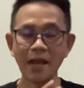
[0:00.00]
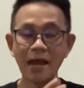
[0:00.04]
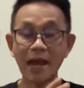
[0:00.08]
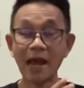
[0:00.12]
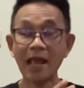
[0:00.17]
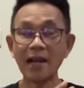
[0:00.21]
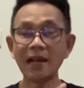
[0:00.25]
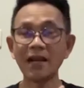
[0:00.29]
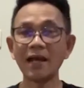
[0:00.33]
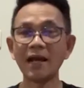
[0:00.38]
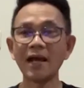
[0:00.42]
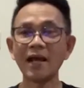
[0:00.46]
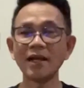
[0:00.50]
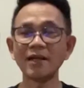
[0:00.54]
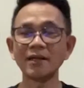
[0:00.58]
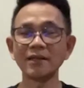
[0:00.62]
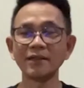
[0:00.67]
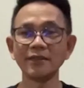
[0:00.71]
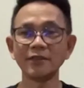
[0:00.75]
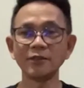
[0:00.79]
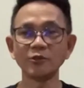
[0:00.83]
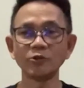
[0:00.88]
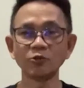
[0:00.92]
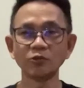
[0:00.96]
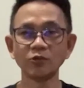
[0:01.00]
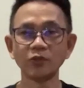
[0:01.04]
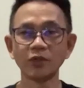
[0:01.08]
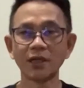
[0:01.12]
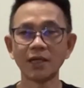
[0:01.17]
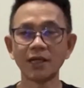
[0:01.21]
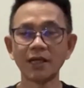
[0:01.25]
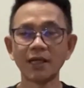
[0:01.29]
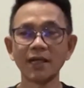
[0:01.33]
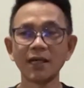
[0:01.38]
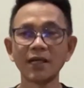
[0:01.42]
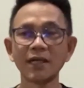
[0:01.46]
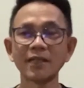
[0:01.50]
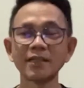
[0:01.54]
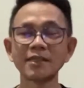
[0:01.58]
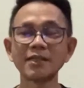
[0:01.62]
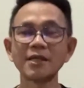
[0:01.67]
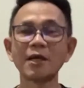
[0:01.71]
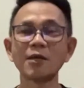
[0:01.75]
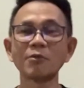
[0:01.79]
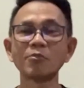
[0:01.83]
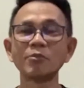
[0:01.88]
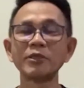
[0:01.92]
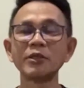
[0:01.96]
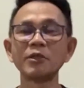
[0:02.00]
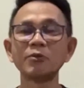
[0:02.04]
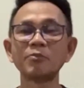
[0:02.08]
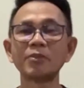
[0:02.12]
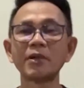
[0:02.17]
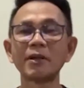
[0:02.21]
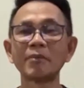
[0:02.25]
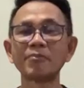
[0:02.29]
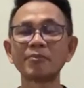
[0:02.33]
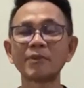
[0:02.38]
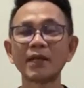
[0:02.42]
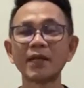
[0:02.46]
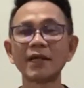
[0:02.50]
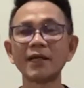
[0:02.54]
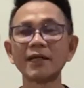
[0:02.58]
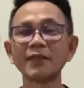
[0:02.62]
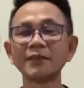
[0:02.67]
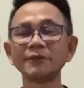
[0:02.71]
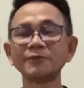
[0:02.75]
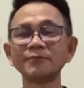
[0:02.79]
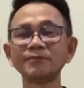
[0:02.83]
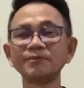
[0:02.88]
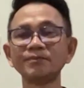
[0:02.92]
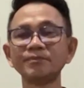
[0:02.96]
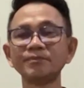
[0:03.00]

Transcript: hal-hal itulah yang menyebabkan